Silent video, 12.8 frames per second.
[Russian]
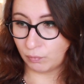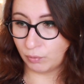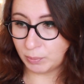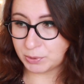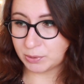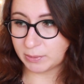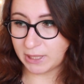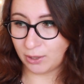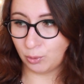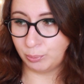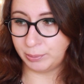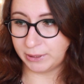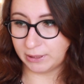В общем, я
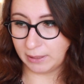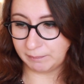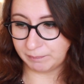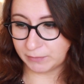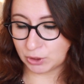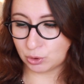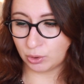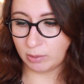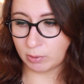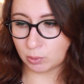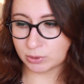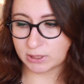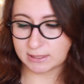купила. И что я
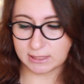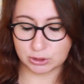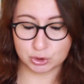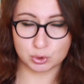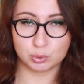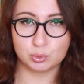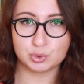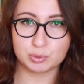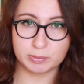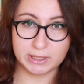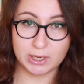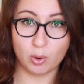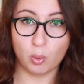могу сказать? Что тушь
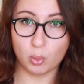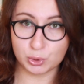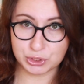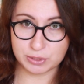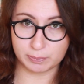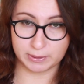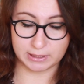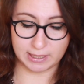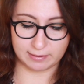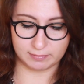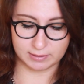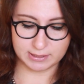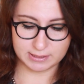мне очень
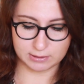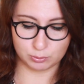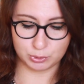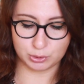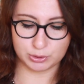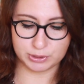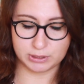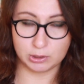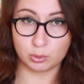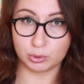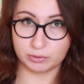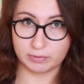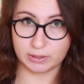понравилась. У нее
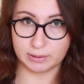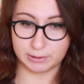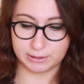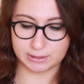силиконовая